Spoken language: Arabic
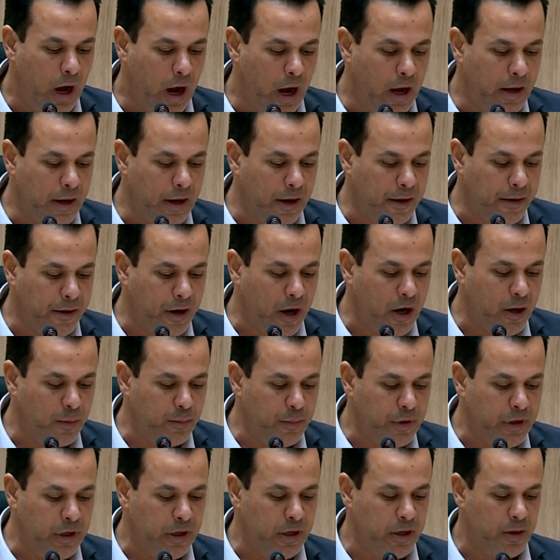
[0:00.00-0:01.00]
على
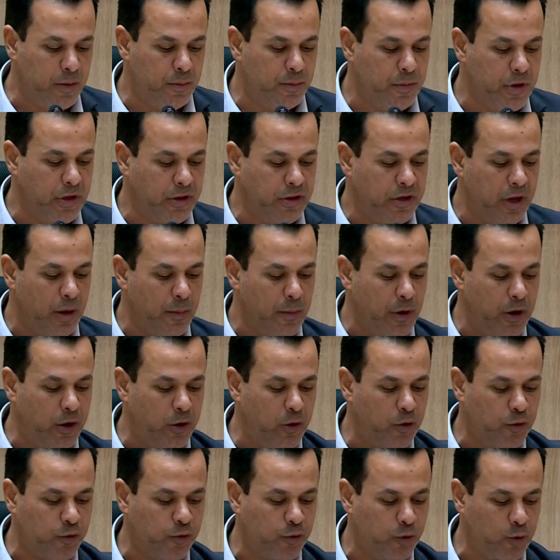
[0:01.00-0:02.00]
الرغم من
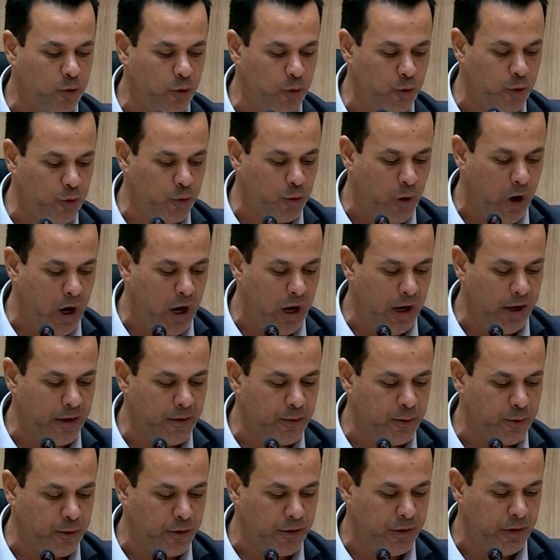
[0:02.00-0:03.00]
تميز كل
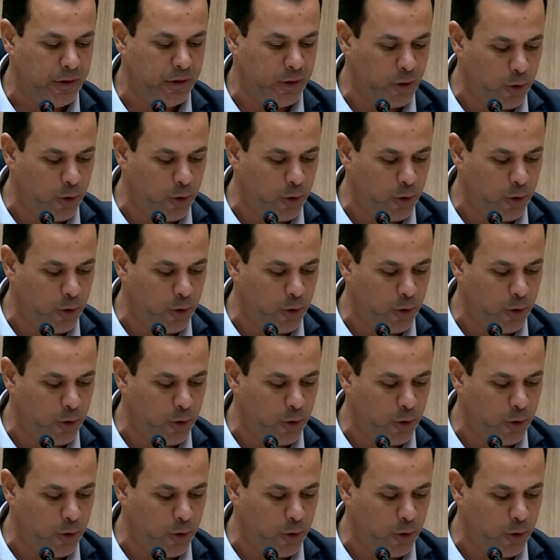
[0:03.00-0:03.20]
واحد